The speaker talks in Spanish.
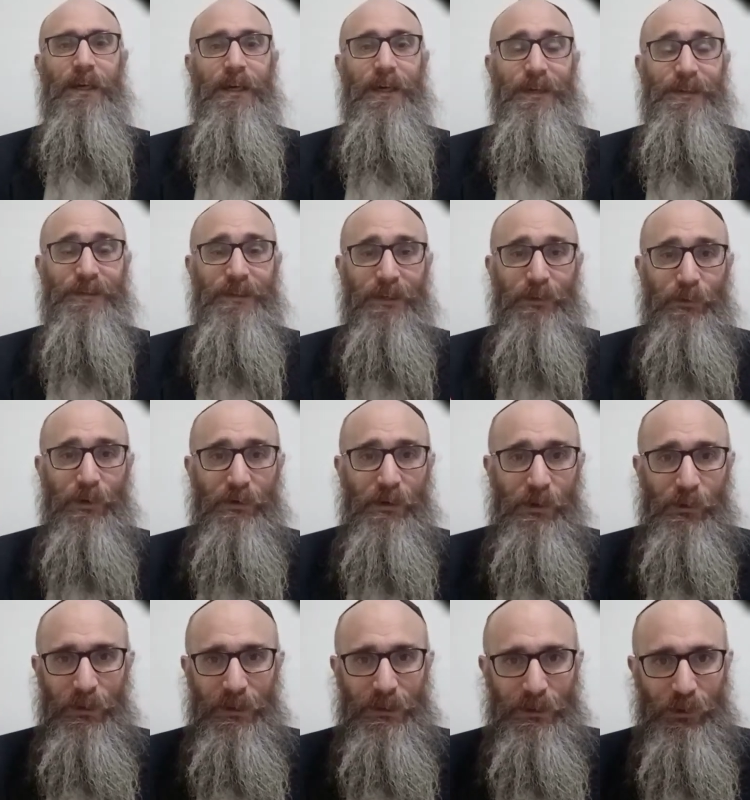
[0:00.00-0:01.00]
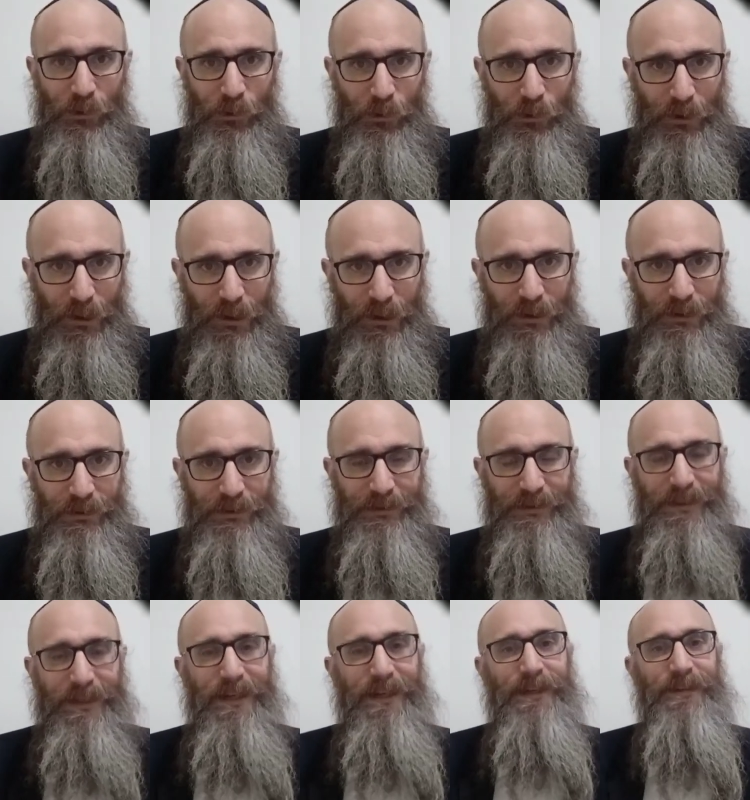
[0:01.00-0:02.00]
Esta nueva cuenta ocurre
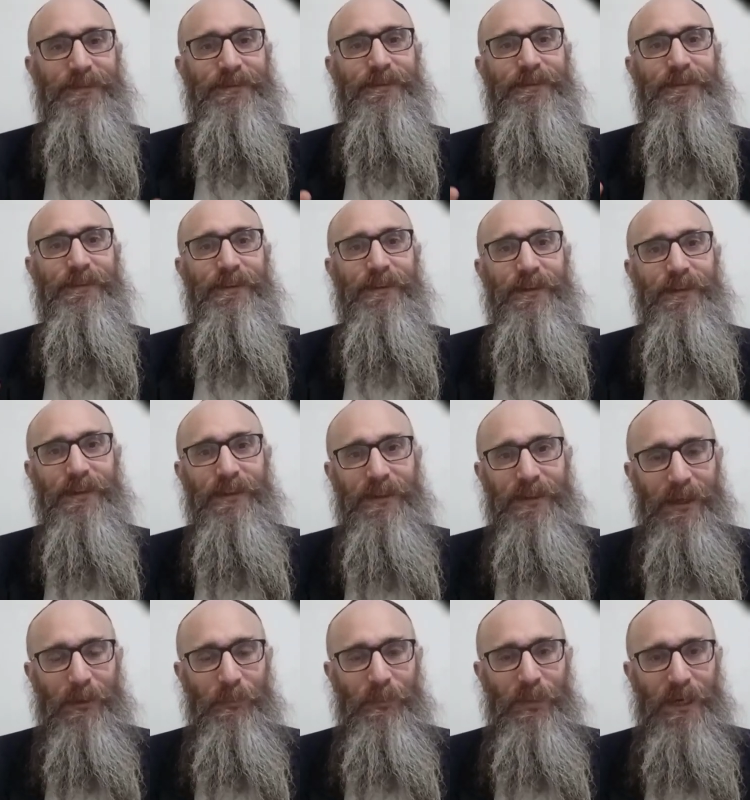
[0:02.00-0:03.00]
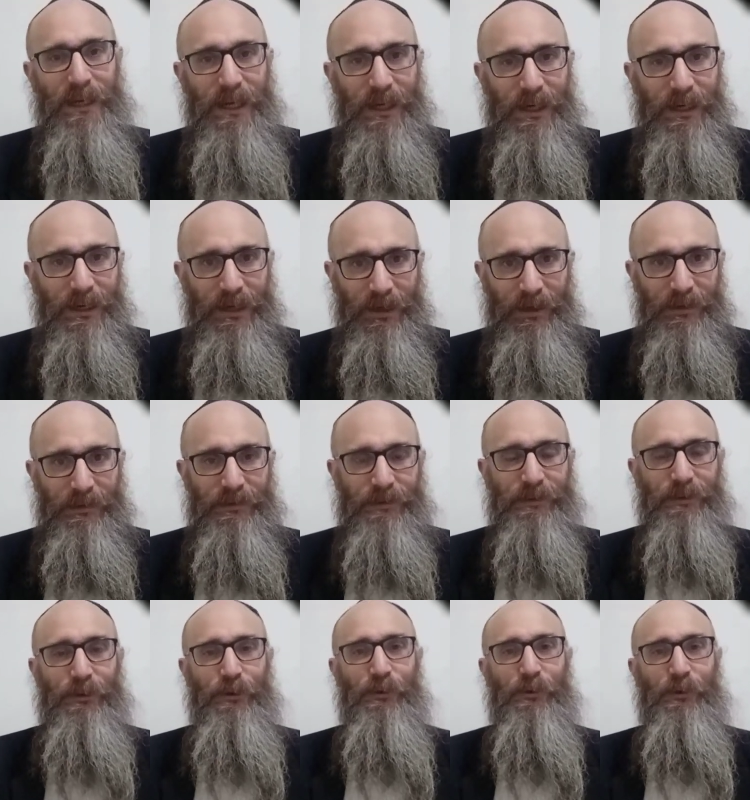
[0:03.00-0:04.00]
tras la plaga
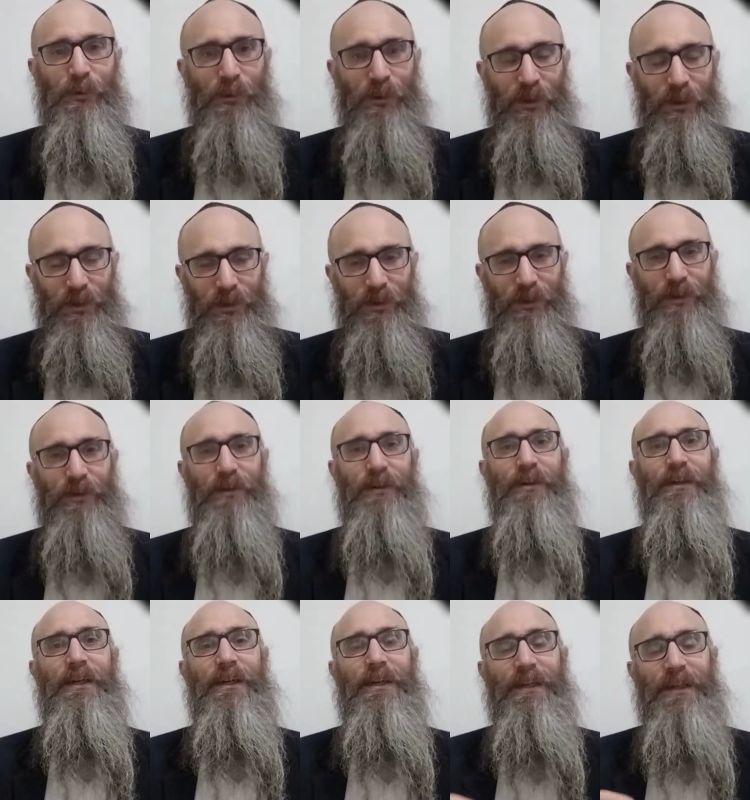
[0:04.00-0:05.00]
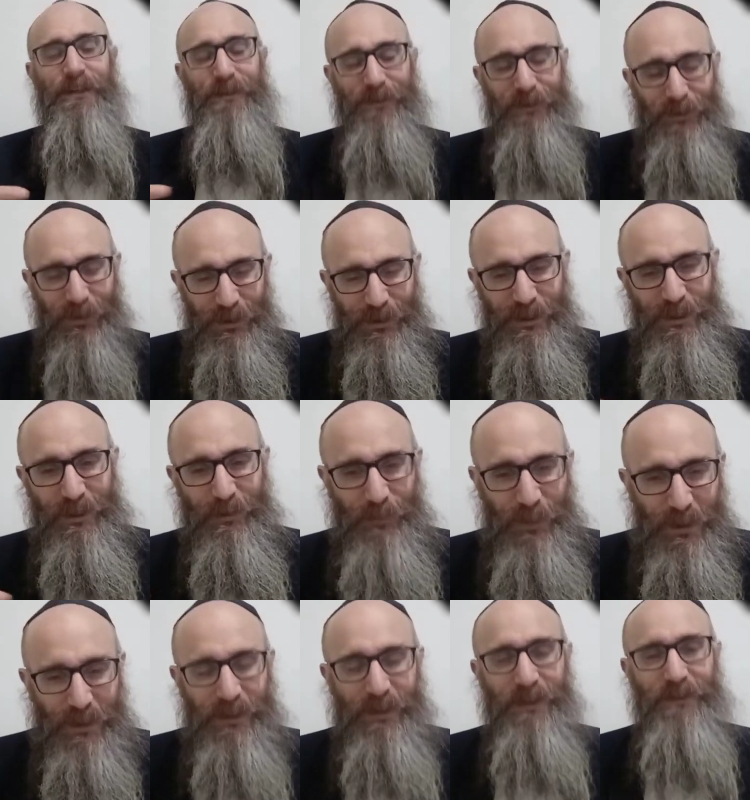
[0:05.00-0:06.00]
que ocurrió en la historia de
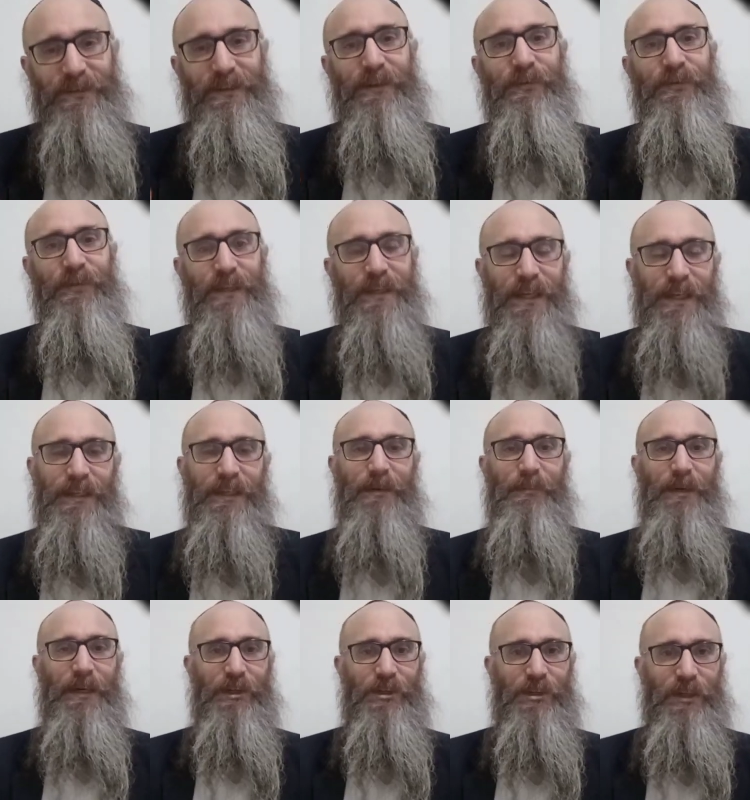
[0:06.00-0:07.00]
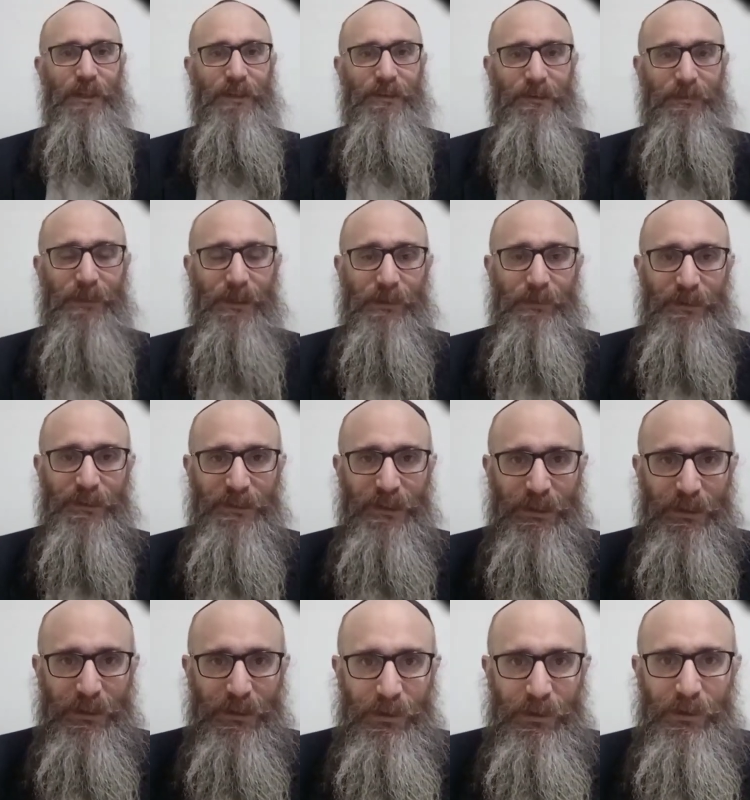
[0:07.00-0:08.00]
Pinjas al final de la parashá de la semana
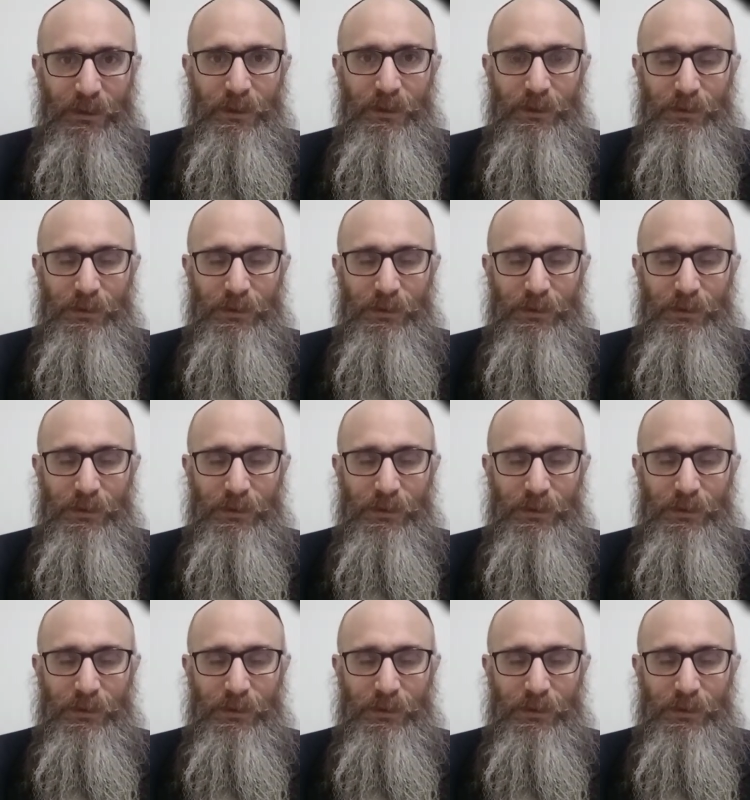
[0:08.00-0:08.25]
pasada,